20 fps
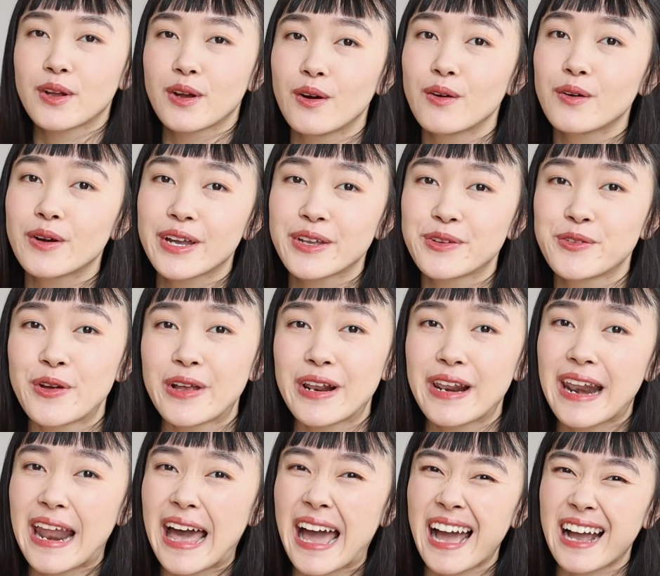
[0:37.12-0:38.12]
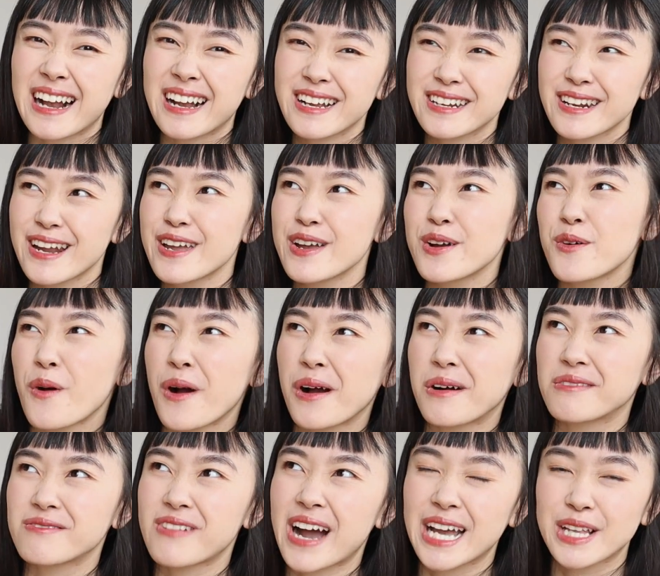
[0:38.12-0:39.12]
Ok chuyện là cách đây
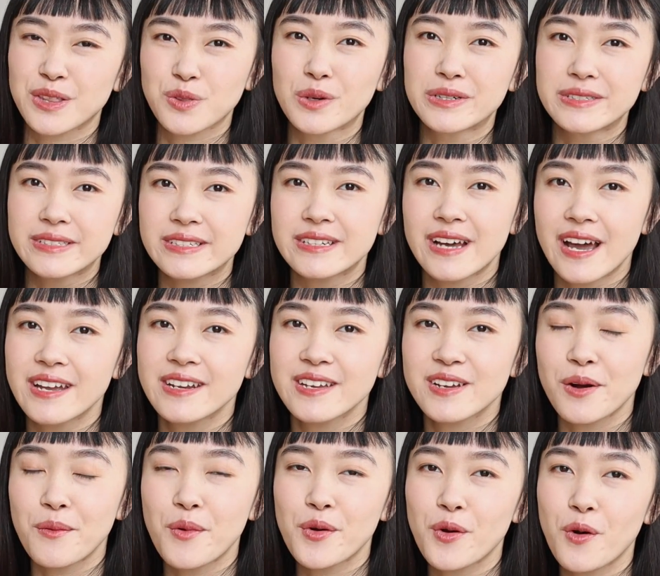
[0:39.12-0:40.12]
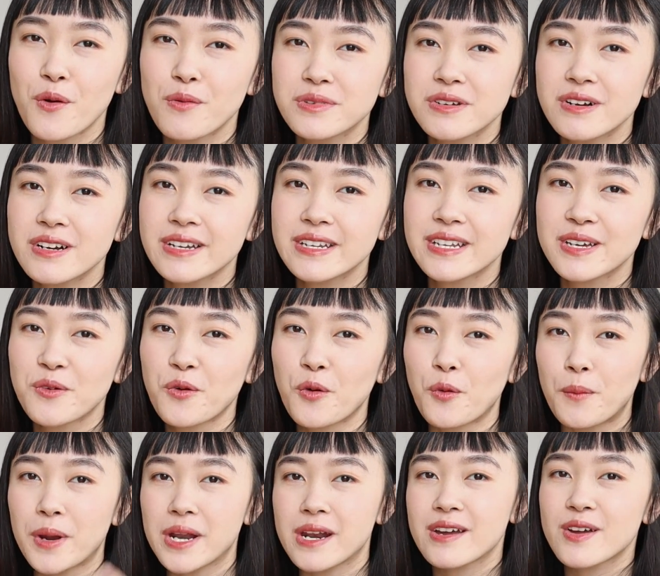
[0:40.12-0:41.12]
khoảng vài tuần gì đấy thì có một hôm trước khi đi ngủ
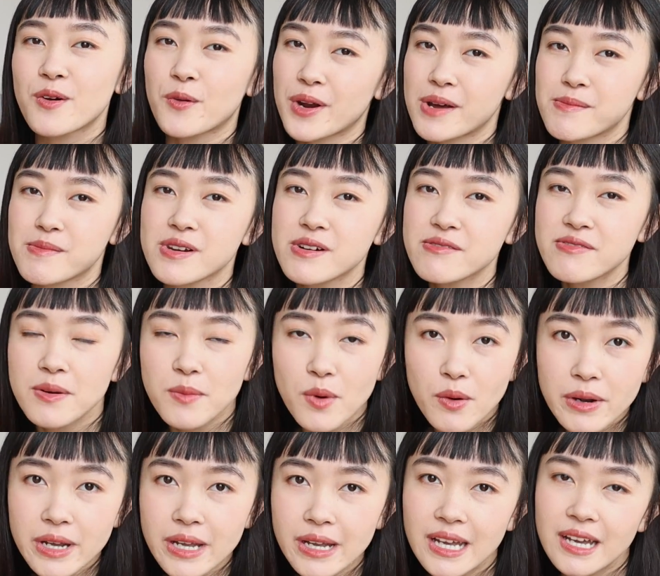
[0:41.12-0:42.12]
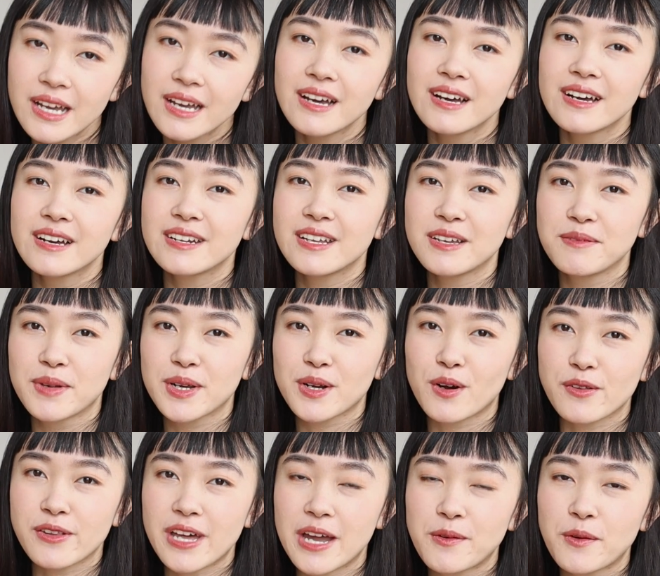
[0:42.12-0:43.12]
mình đang kiểu nằm lướt Facebook ấy thì mình
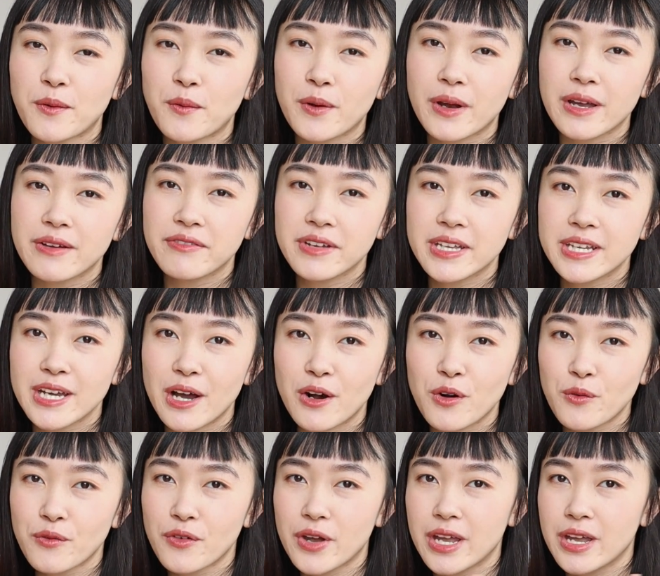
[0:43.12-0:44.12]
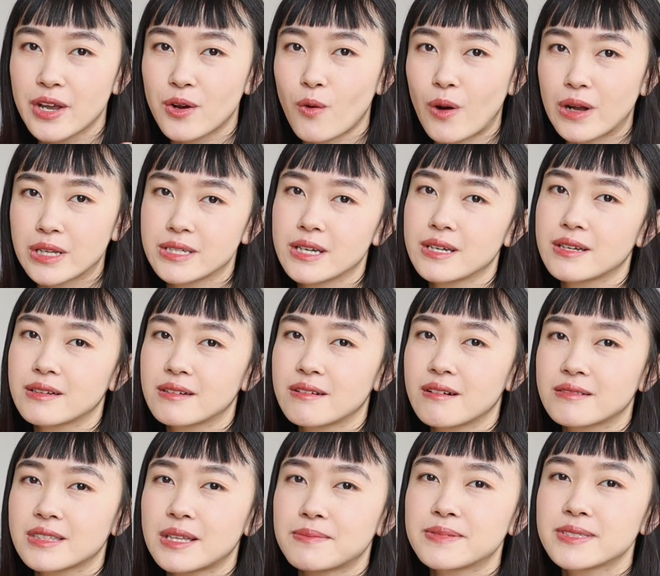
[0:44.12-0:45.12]
có xem được một cái video về quá trình
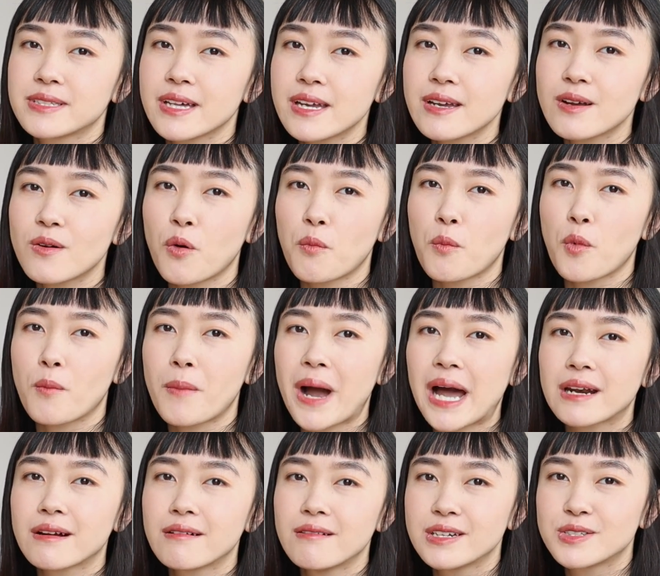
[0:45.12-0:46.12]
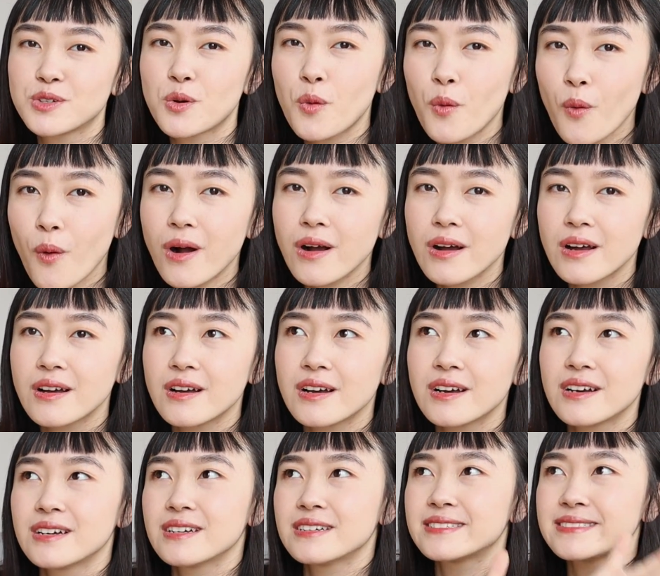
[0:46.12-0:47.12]
thực tập sinh của một bạn người Trung Quốc
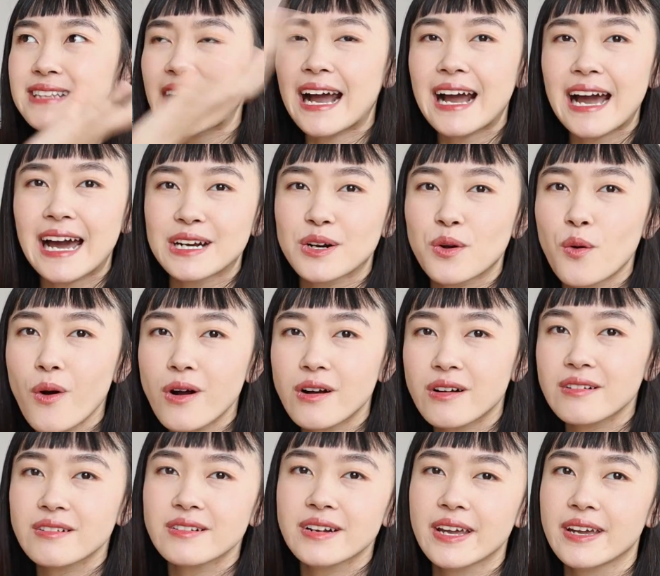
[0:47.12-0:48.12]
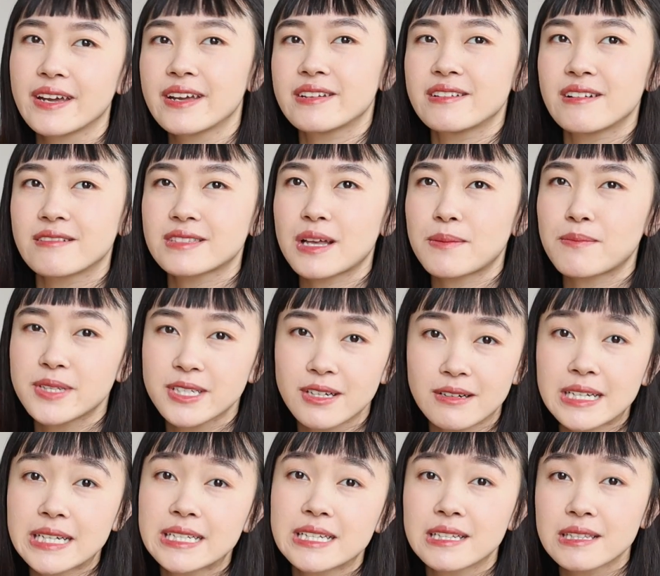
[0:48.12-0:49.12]
sang Hàn Quốc để thực tập trở
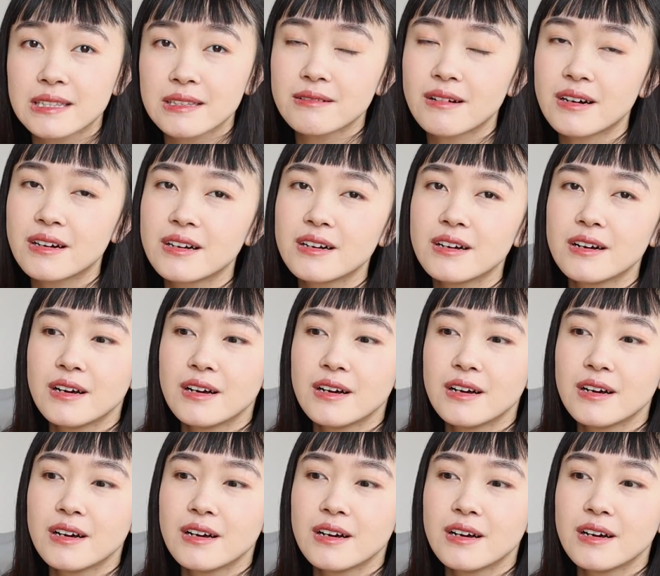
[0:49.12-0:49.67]
thành thần tượng.